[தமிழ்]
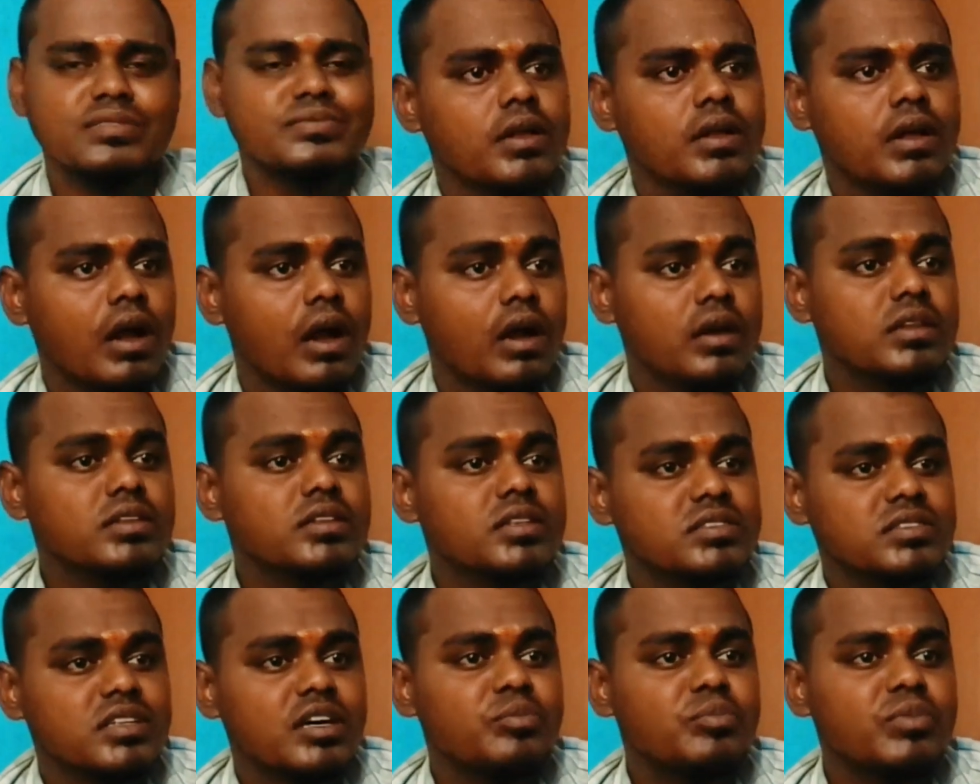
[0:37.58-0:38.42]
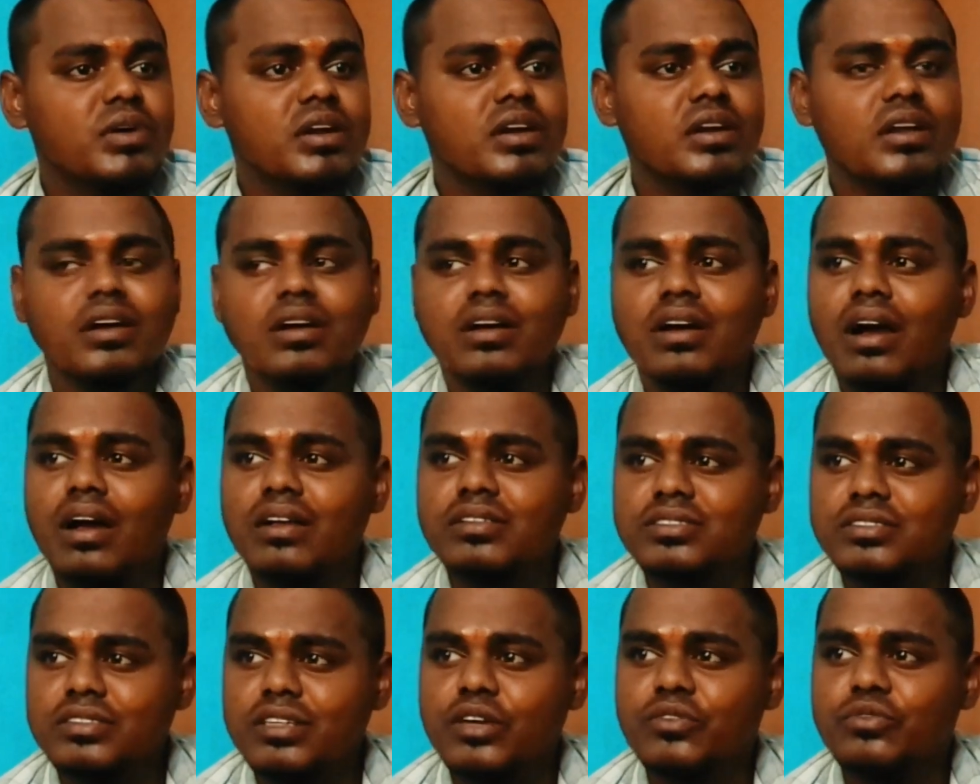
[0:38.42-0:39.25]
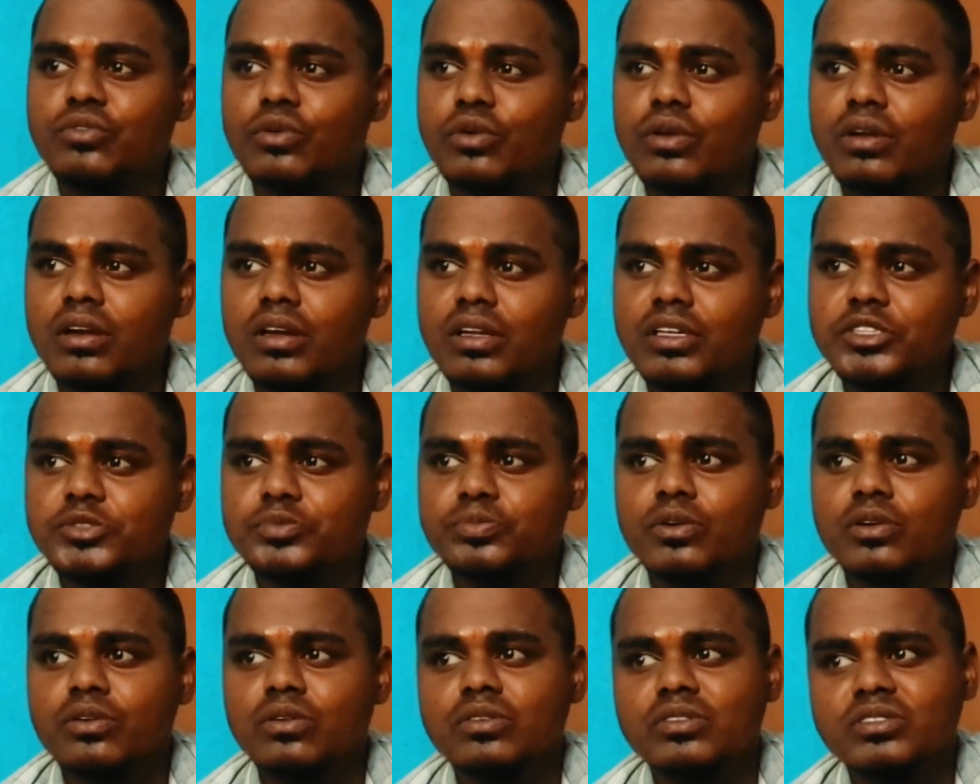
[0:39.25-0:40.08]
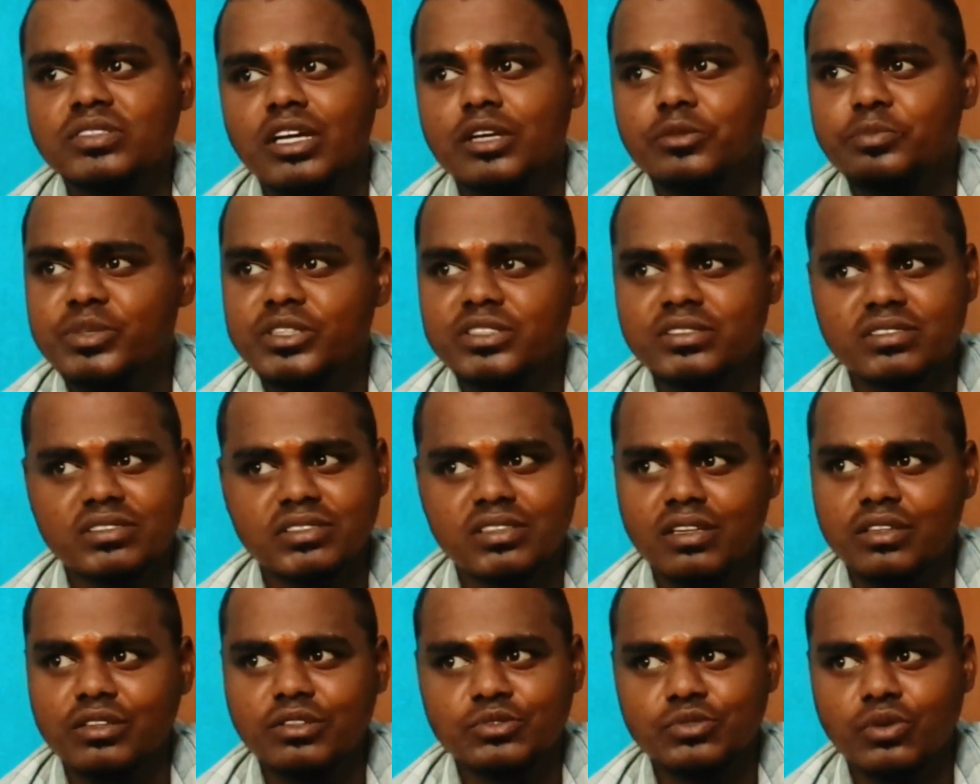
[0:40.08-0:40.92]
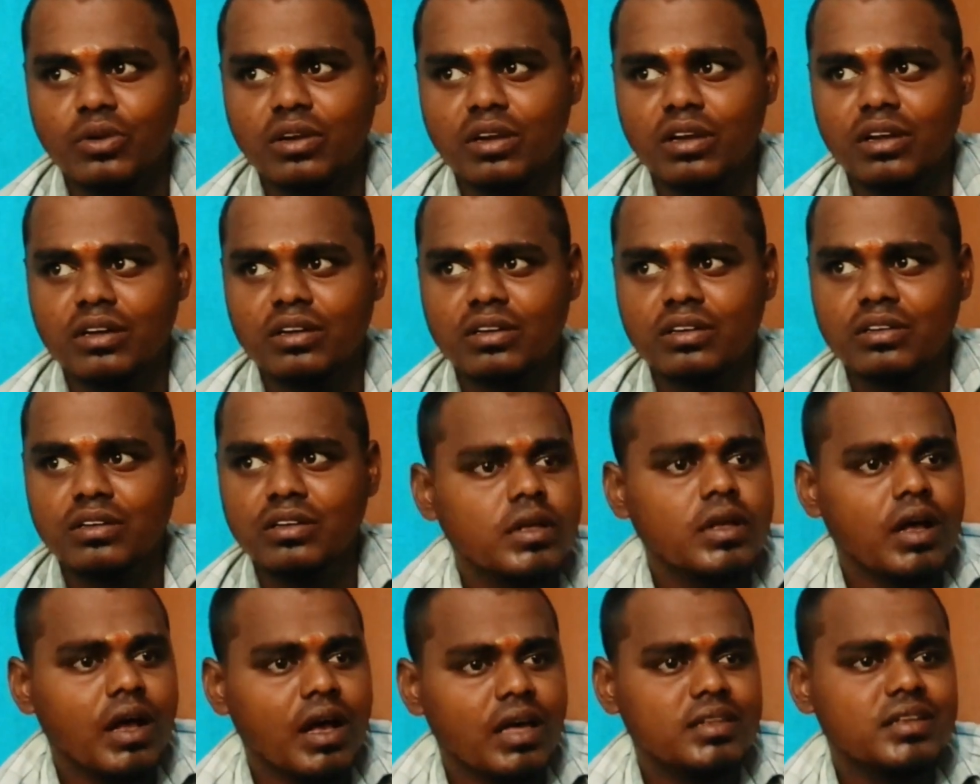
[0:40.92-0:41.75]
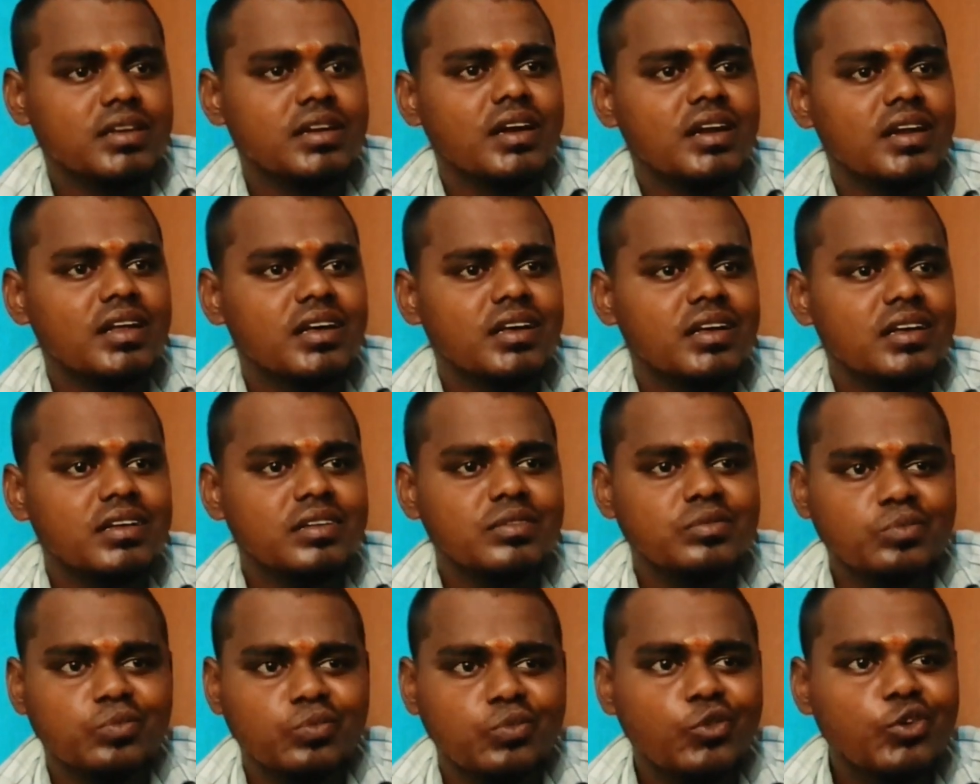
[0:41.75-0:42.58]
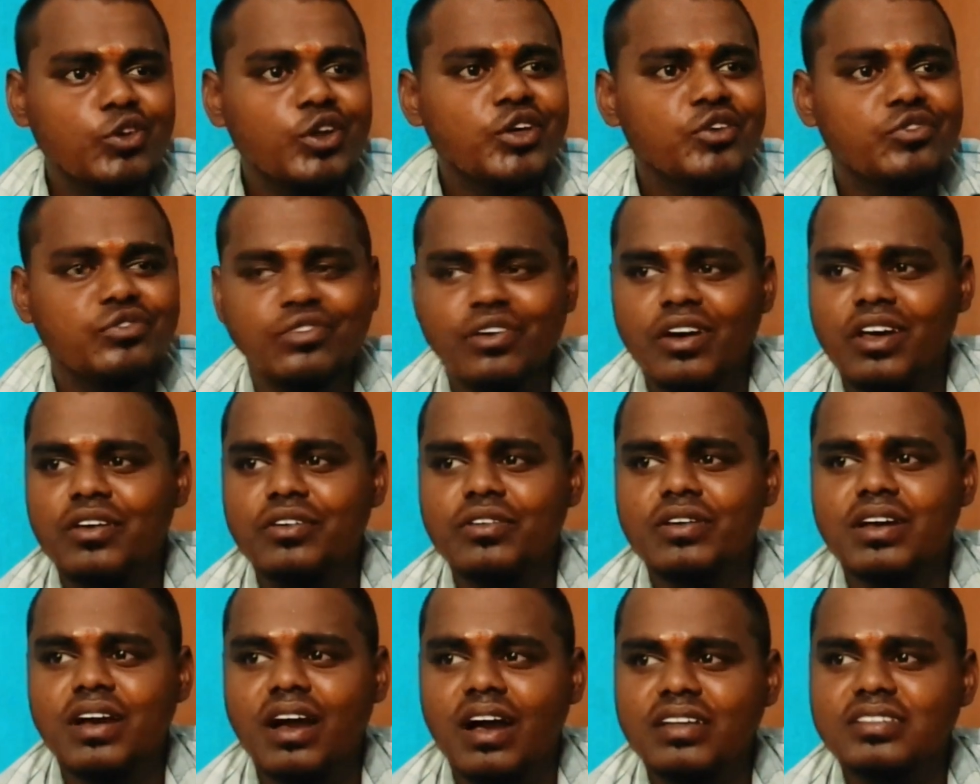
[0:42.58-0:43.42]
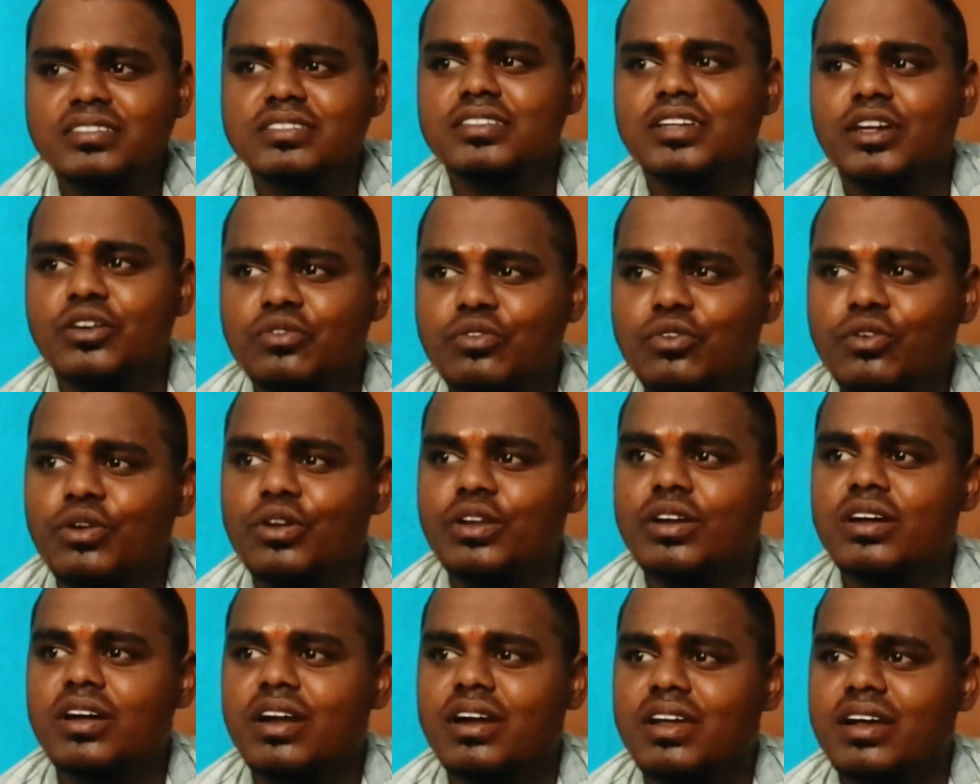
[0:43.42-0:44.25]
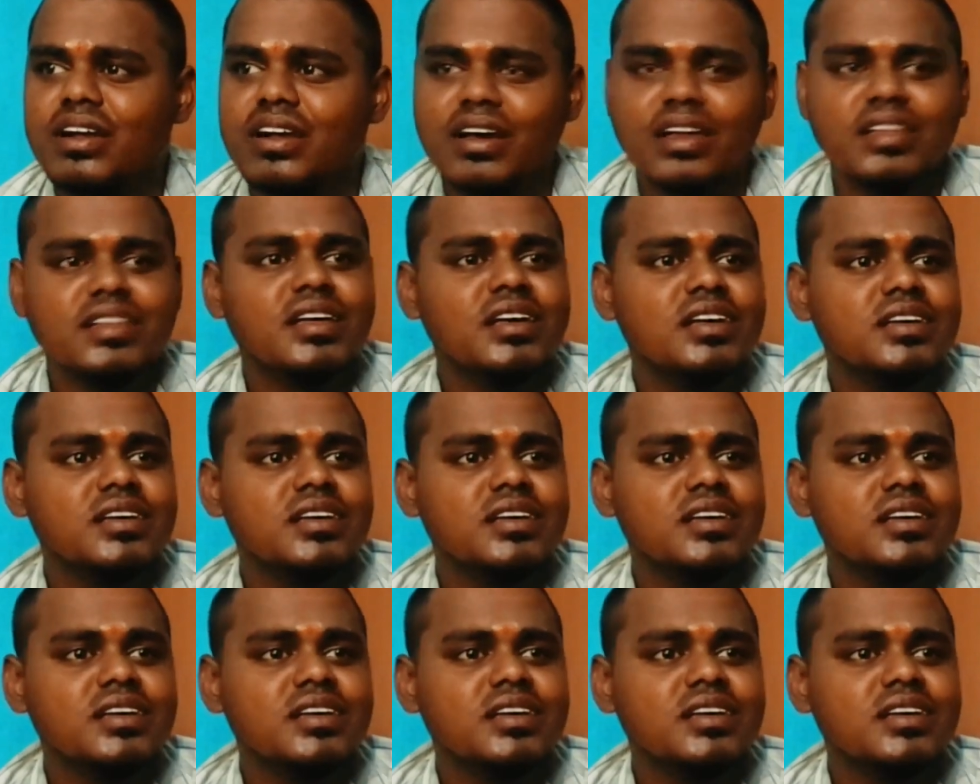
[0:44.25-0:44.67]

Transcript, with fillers: அடுத்த சம்மருக்கெலாம் காஞ்சனா ஃபோர் ரிலீஸ் பண்ணுன்ட்டு சன் இருந்து சொல்கிறாங்க அதனால் முனி ஃபைவ் காஞ்சனா ஃபோருக்கான கதை